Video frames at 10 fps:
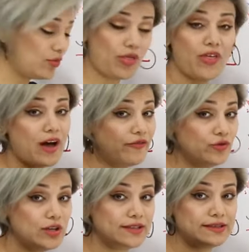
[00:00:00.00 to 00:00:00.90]
مو
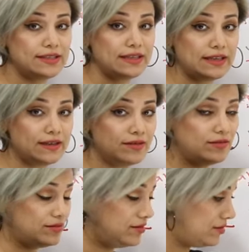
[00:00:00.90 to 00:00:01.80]
تضعفوا لي التي
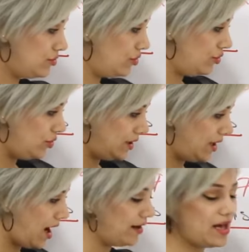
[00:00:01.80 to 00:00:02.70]
تقولوا لي
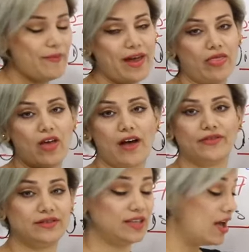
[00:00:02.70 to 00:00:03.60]
لا هنا ما
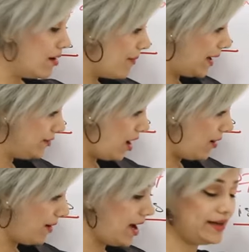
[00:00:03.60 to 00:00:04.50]
يضاعف التي ما
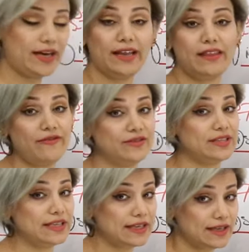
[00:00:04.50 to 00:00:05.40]
دام انا حذفت
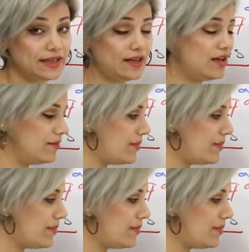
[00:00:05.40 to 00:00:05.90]
الاي e،